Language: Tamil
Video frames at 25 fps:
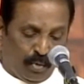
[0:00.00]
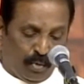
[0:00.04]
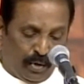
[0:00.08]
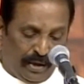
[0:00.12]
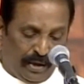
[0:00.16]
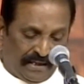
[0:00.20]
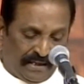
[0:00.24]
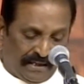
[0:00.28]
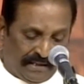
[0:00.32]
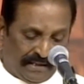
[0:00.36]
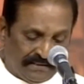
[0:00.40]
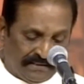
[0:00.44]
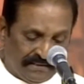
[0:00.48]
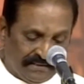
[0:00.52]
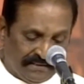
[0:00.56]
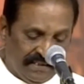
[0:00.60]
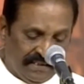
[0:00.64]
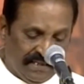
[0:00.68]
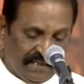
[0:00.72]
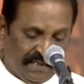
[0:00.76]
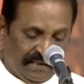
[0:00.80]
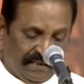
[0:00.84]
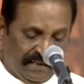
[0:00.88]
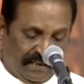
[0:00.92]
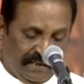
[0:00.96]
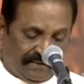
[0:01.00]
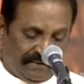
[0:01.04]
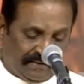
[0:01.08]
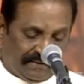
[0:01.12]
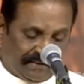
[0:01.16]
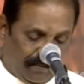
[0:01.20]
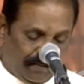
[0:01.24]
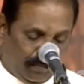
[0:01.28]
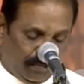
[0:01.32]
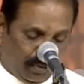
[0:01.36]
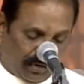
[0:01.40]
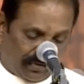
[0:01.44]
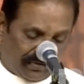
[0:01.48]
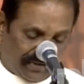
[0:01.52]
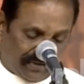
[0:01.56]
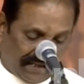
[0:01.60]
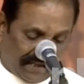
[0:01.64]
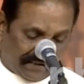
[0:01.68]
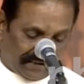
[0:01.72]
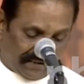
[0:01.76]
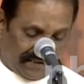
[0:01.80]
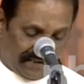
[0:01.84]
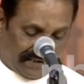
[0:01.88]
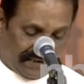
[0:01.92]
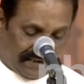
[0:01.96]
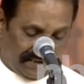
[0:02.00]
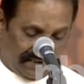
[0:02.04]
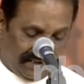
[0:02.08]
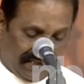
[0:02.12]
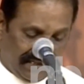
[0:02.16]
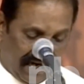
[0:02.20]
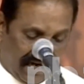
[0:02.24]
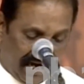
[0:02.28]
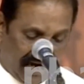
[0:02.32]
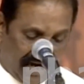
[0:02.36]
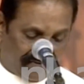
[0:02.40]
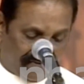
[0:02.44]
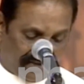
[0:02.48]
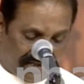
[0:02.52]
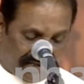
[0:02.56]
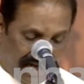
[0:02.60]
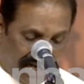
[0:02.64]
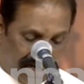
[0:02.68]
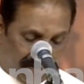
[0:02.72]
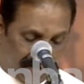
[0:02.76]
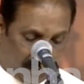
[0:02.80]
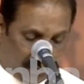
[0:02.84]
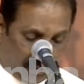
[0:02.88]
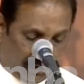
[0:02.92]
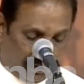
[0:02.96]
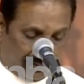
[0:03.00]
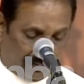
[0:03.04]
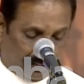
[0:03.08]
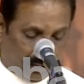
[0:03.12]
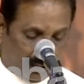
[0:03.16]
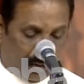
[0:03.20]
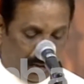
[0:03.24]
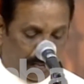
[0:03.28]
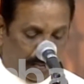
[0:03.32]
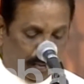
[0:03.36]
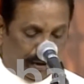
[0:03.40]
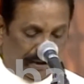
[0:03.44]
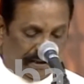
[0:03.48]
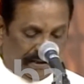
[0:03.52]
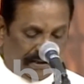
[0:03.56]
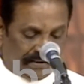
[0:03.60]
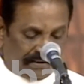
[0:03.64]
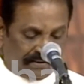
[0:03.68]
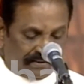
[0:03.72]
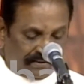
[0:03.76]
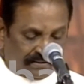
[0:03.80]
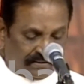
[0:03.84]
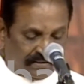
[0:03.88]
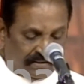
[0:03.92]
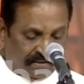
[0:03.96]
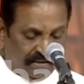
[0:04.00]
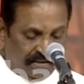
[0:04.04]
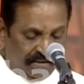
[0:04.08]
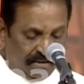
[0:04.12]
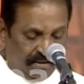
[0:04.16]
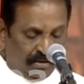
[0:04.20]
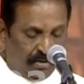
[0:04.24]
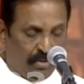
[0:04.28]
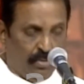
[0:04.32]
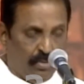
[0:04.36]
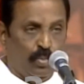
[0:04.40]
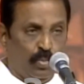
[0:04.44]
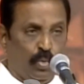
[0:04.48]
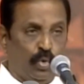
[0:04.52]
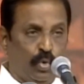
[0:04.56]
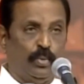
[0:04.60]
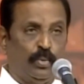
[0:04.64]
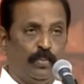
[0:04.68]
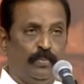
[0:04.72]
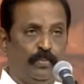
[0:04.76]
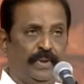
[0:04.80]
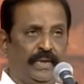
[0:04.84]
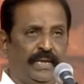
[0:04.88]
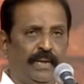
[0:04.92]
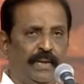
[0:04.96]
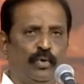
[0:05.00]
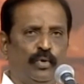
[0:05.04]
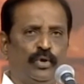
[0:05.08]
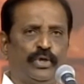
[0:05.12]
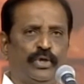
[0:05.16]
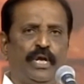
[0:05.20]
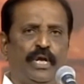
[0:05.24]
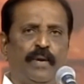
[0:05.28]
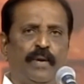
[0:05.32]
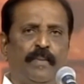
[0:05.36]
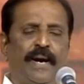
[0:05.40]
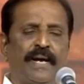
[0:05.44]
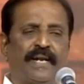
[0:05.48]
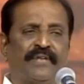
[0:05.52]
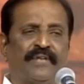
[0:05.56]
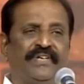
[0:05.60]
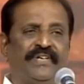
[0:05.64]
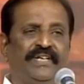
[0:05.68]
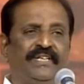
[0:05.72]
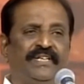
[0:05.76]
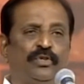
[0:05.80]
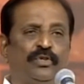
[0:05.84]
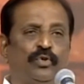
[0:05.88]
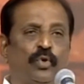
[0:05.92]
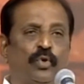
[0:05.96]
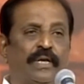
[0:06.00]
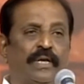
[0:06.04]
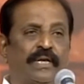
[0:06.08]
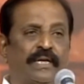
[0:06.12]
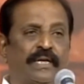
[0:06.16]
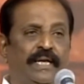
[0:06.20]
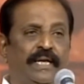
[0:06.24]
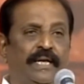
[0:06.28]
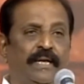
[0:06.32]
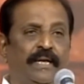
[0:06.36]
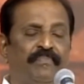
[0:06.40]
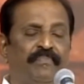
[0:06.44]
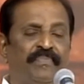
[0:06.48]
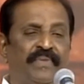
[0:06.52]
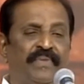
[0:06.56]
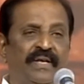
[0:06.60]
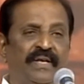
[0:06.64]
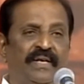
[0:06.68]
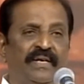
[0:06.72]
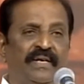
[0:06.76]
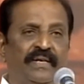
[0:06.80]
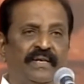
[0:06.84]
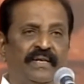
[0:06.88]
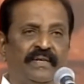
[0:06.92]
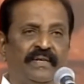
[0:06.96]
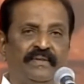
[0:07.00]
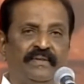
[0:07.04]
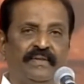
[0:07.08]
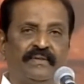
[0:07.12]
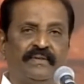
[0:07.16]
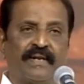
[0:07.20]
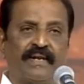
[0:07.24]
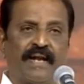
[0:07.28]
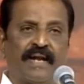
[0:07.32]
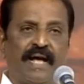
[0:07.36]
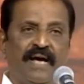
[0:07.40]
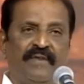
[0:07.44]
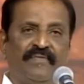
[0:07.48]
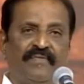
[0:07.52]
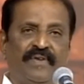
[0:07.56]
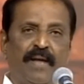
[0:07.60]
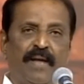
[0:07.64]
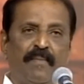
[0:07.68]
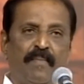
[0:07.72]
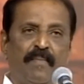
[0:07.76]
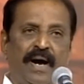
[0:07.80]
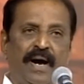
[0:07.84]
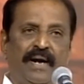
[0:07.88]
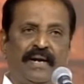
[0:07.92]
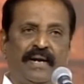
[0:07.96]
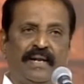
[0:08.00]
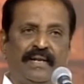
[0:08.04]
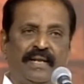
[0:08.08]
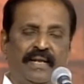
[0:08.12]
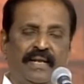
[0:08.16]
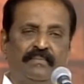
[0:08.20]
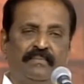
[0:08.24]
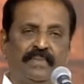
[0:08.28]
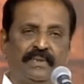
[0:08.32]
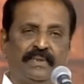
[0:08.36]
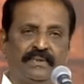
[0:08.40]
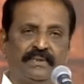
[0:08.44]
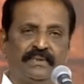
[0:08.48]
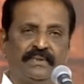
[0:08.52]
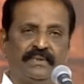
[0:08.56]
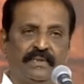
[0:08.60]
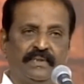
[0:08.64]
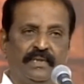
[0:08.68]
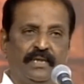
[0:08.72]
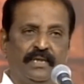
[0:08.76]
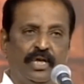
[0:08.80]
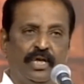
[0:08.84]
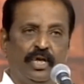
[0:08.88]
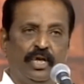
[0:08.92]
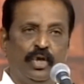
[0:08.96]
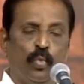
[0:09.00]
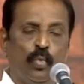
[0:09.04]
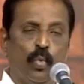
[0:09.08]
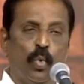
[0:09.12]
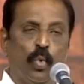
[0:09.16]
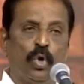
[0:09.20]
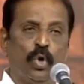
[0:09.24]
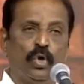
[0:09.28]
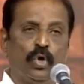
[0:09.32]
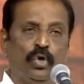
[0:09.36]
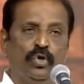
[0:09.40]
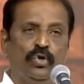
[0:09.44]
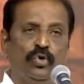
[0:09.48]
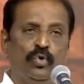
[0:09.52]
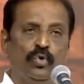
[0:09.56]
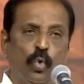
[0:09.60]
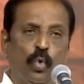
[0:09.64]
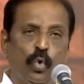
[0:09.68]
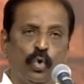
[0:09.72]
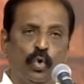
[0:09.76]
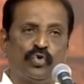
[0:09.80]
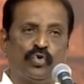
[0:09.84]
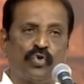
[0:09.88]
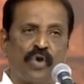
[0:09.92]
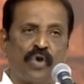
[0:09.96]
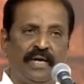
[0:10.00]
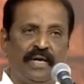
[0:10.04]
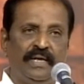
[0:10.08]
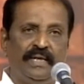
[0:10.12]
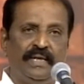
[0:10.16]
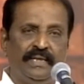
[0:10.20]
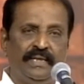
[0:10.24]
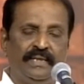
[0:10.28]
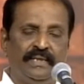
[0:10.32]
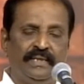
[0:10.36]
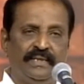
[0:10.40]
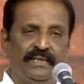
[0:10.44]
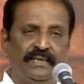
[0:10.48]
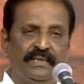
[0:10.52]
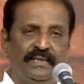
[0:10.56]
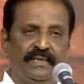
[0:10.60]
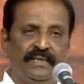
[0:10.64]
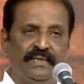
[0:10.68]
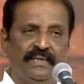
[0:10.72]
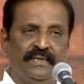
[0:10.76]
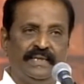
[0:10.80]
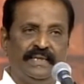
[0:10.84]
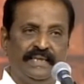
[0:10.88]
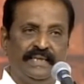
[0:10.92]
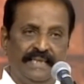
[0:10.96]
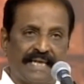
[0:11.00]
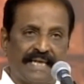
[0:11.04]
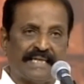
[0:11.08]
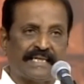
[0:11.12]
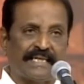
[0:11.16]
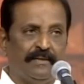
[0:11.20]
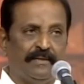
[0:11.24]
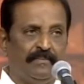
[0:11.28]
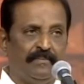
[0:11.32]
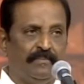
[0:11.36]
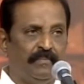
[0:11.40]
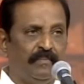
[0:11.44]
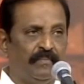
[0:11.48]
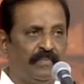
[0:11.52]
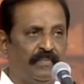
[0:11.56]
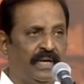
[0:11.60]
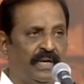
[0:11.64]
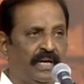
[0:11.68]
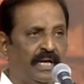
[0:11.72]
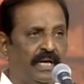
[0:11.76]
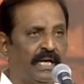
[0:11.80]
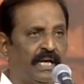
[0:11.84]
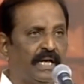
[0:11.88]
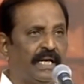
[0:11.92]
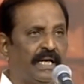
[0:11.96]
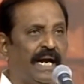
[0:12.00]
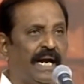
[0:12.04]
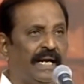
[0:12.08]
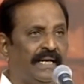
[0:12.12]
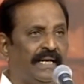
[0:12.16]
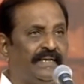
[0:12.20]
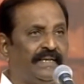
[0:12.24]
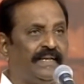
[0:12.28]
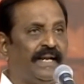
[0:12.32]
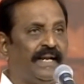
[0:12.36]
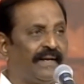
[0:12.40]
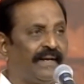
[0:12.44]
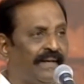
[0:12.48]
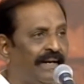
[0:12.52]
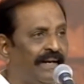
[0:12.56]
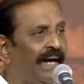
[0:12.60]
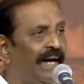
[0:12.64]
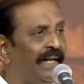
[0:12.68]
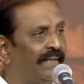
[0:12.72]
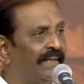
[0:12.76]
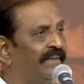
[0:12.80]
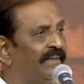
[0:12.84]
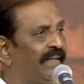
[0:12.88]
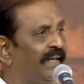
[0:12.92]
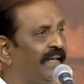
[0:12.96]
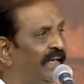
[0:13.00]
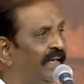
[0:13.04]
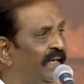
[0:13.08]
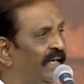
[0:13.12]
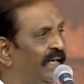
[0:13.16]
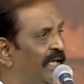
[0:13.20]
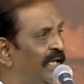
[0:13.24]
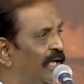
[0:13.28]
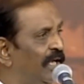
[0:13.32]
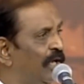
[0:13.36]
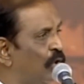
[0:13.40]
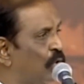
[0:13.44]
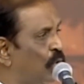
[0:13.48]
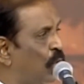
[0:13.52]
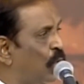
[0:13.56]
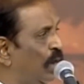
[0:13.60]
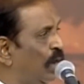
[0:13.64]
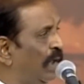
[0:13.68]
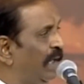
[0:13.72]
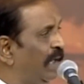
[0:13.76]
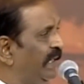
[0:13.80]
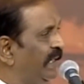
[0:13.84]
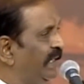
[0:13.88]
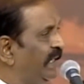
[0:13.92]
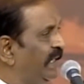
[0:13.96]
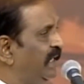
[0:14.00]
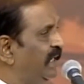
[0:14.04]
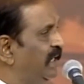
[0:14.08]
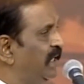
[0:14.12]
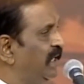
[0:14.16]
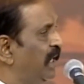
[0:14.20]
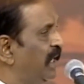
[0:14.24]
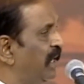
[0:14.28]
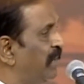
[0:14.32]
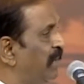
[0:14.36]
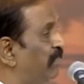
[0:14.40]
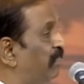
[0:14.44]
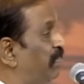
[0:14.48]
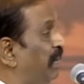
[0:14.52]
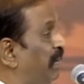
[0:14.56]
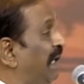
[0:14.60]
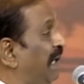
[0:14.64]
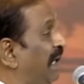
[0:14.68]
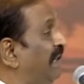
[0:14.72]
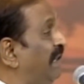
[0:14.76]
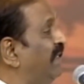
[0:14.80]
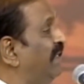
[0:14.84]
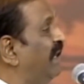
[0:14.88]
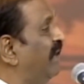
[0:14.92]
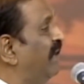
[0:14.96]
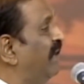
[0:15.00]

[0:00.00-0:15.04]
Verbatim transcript: முடிகிறது நித்தம் ஒரு சாதனையை அவர்களால் பொட்டிக்கொள்ள முடிகிறது மிக முக்கியமான செய்தி தோழர்களே இந்த திராவிட மாடல் என்பது ஒரு நூற்றாண்டு இயக்கம் கட்டி காத்த கொள்கையின் பிழிந்த